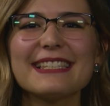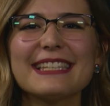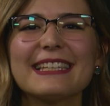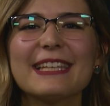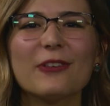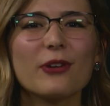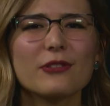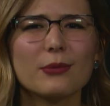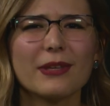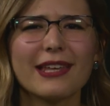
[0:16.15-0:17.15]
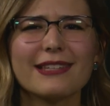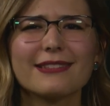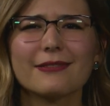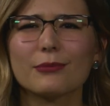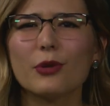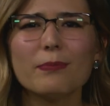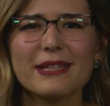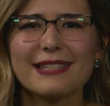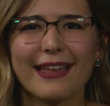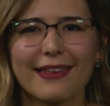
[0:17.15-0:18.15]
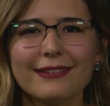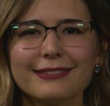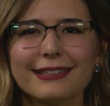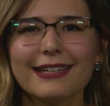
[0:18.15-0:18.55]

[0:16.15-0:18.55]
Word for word: vez han sentido que su vida es muy pesada?